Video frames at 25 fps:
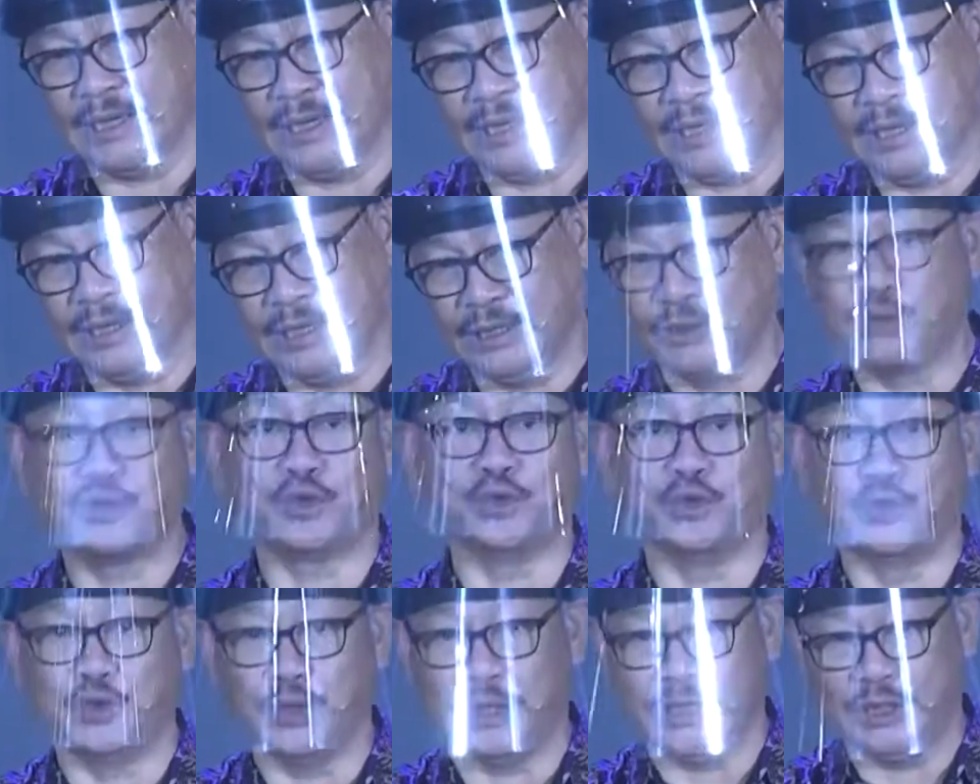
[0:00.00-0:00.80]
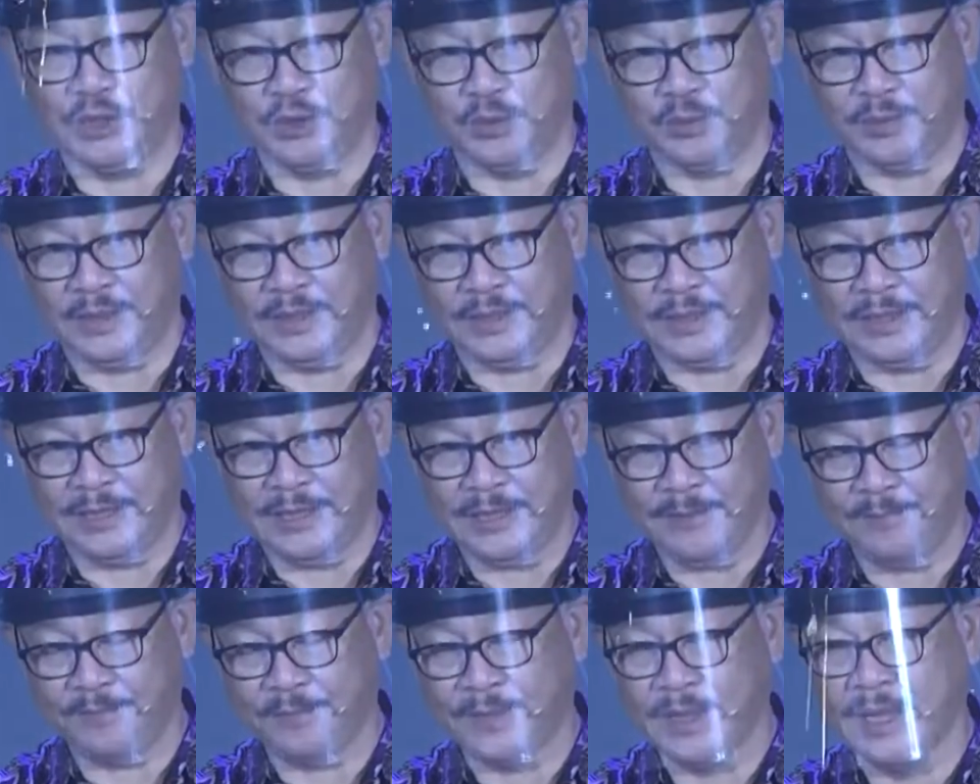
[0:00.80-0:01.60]
Allah, itu tujuan hidup
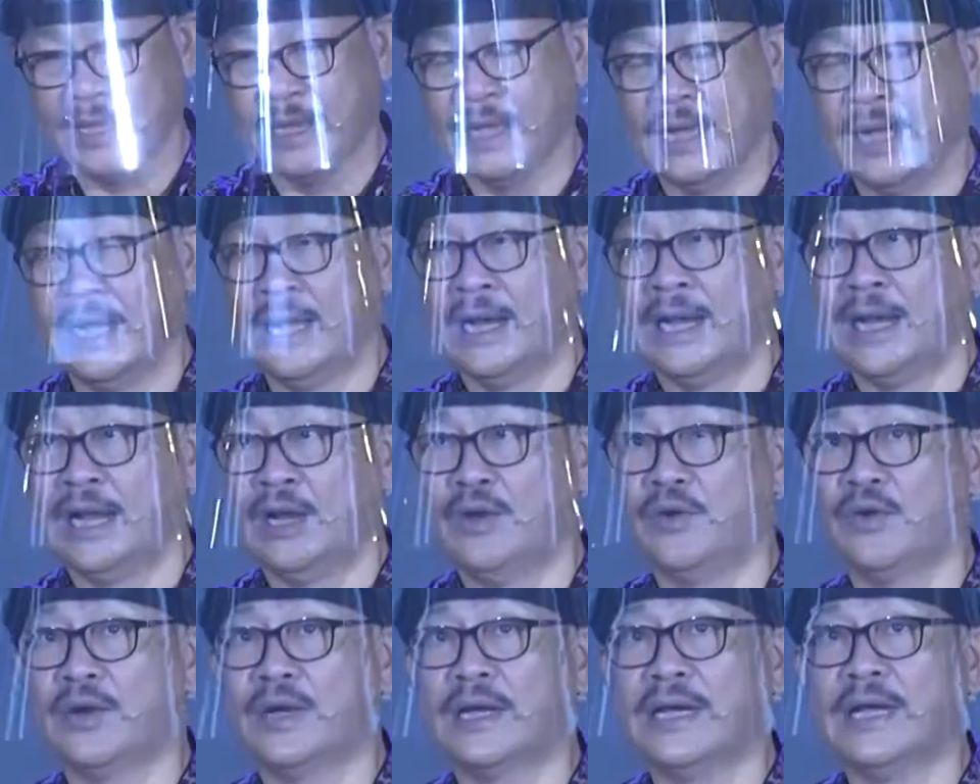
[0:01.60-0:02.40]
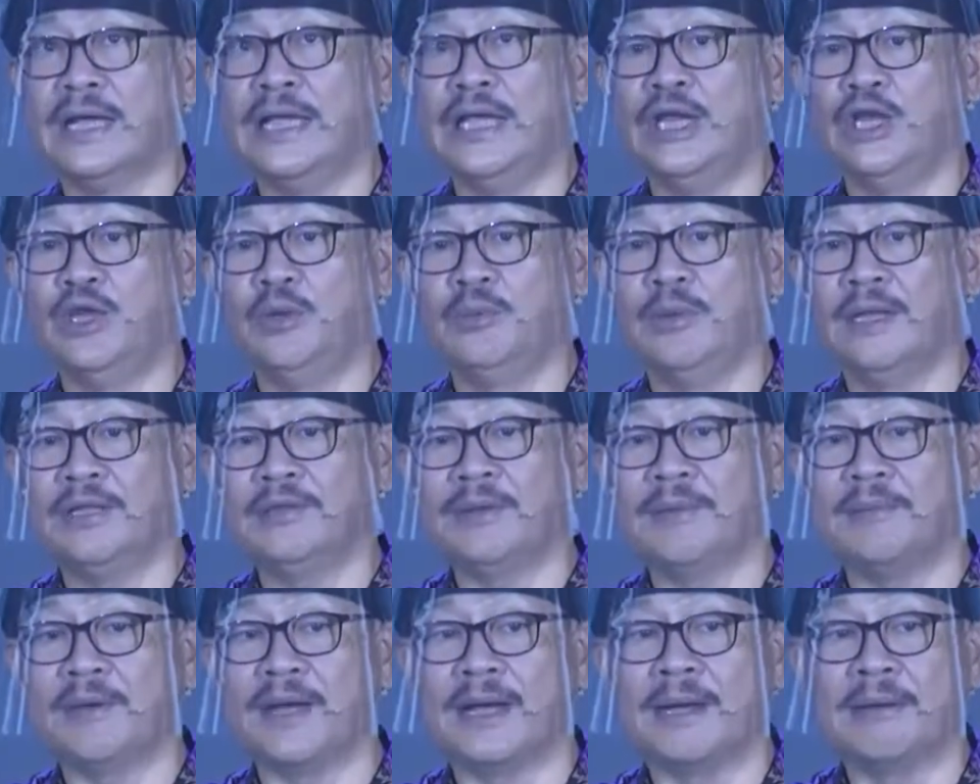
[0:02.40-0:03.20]
kita. Lalu
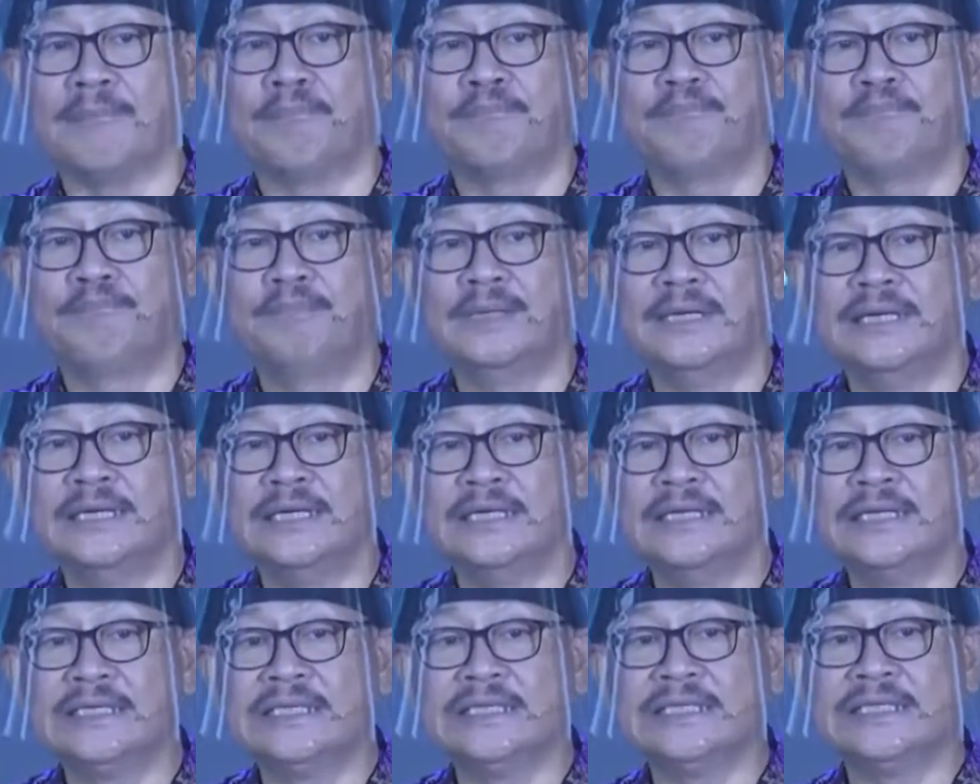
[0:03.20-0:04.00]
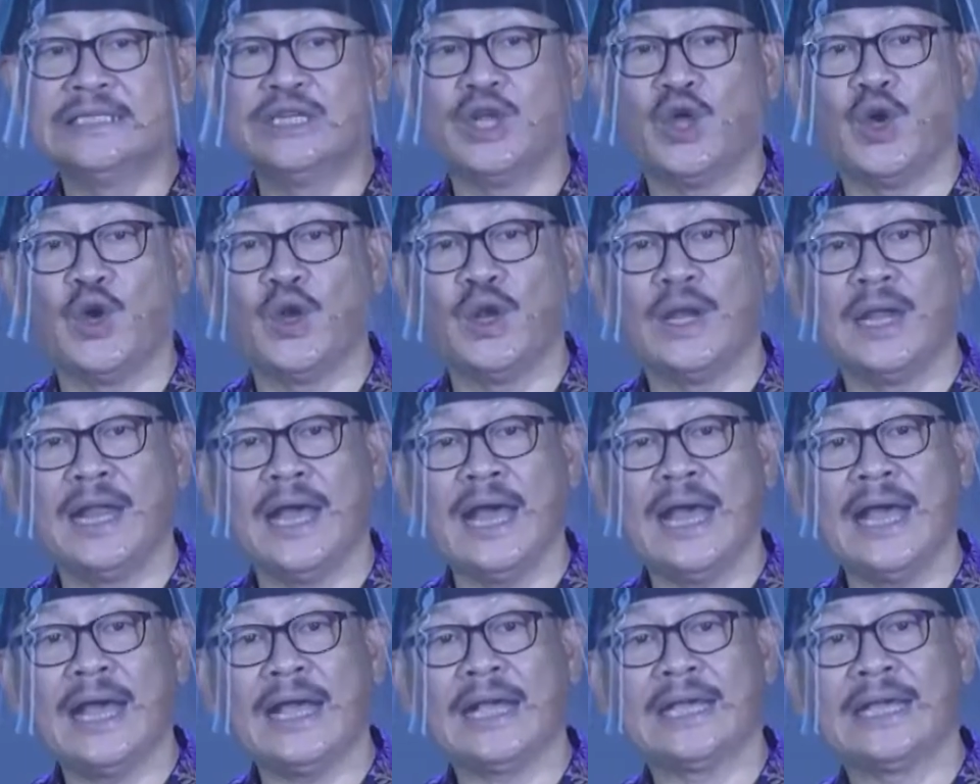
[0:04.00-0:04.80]
kehidupan itu apa?
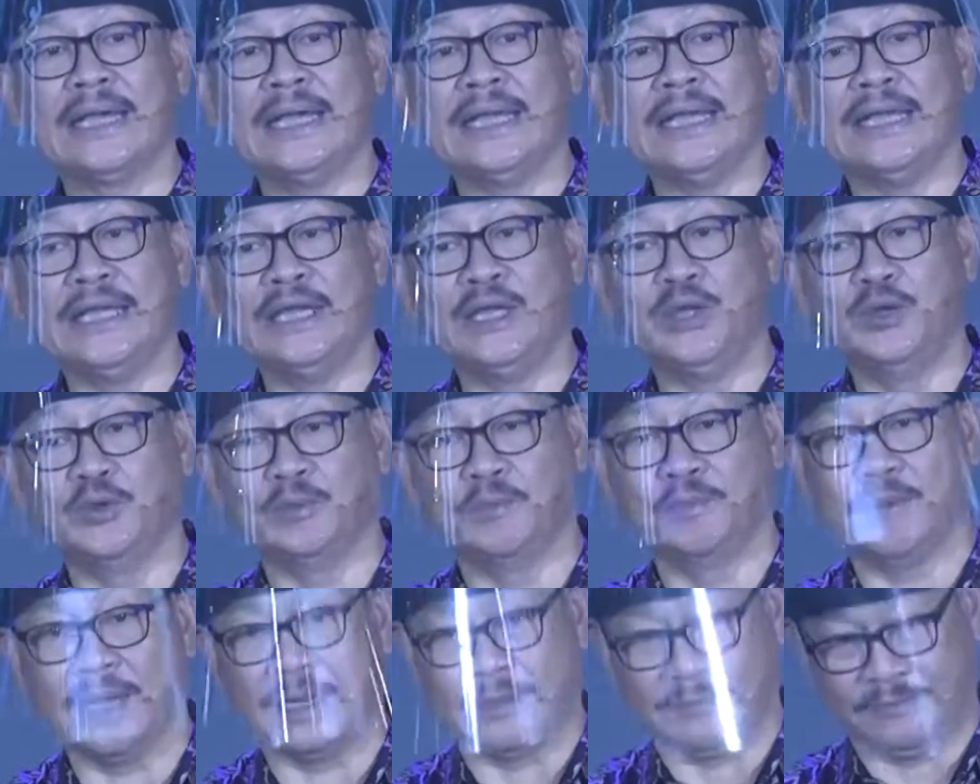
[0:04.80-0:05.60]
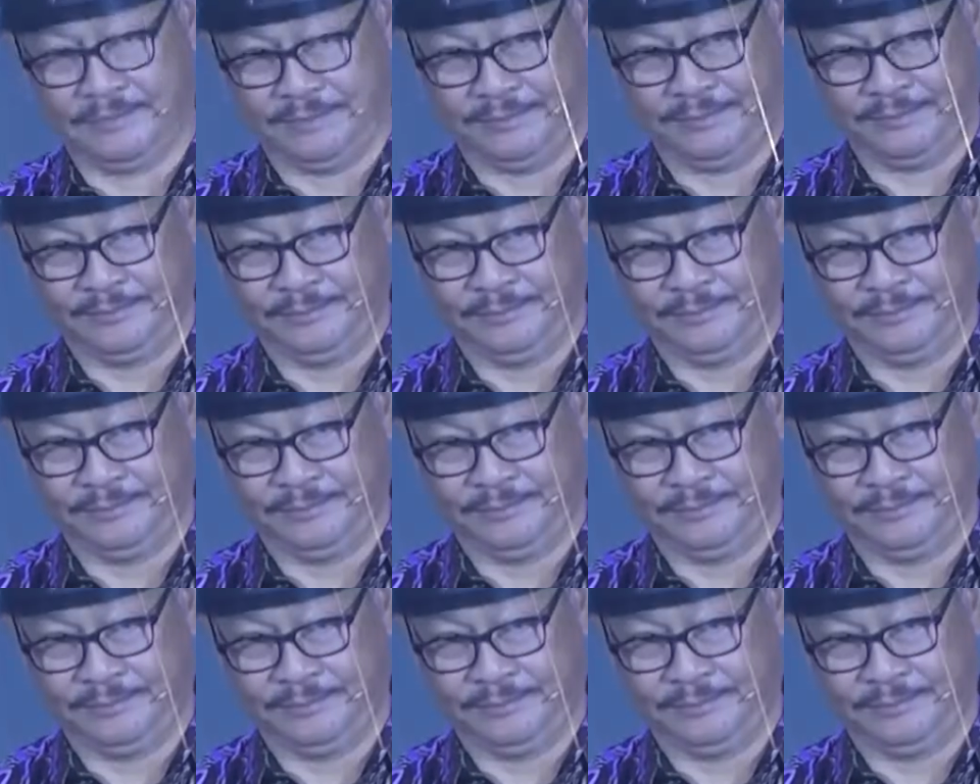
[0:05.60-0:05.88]
Pengelola kehidupan.